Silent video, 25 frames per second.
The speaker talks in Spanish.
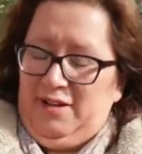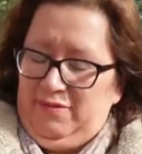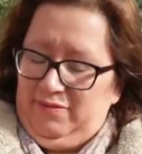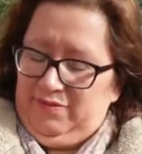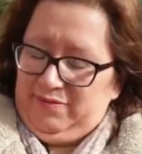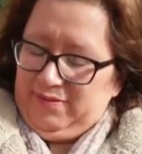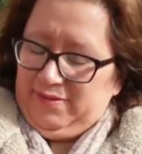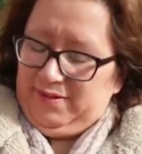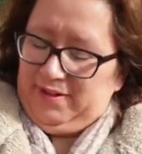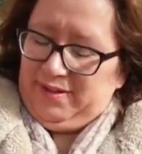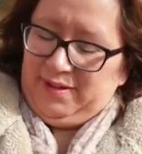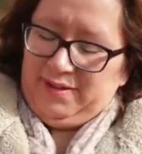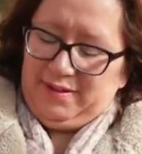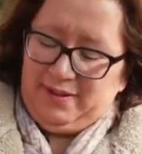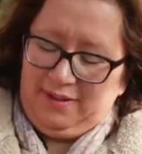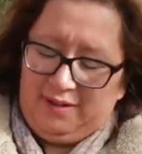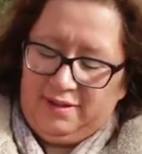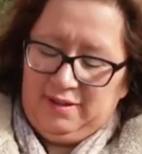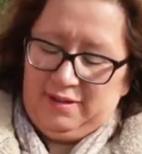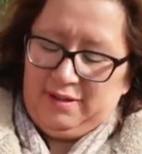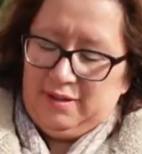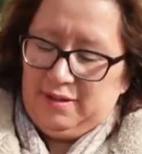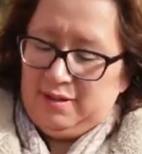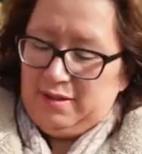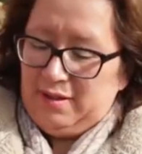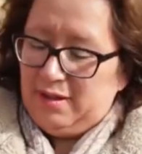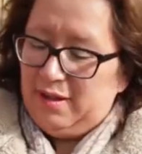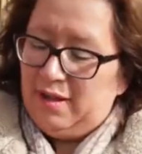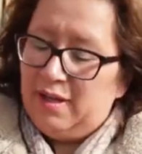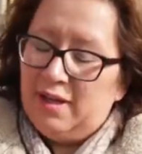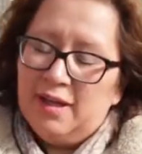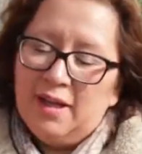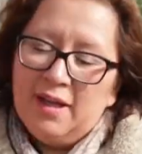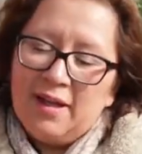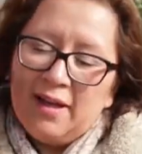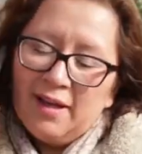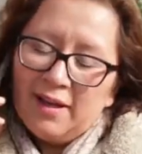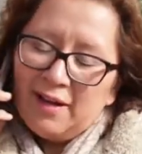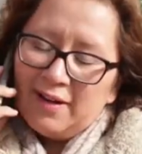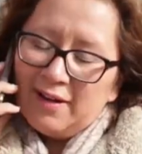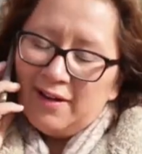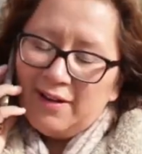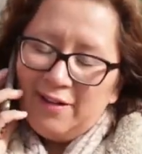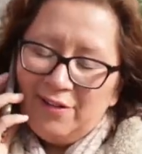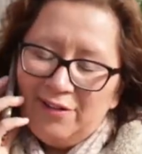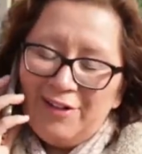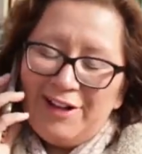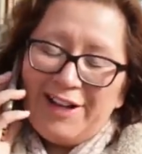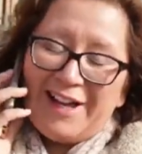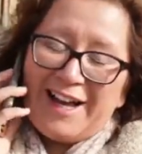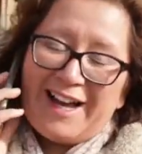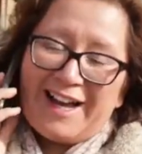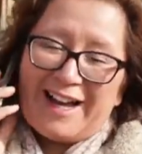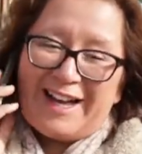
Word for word: Sin embargo, debía ir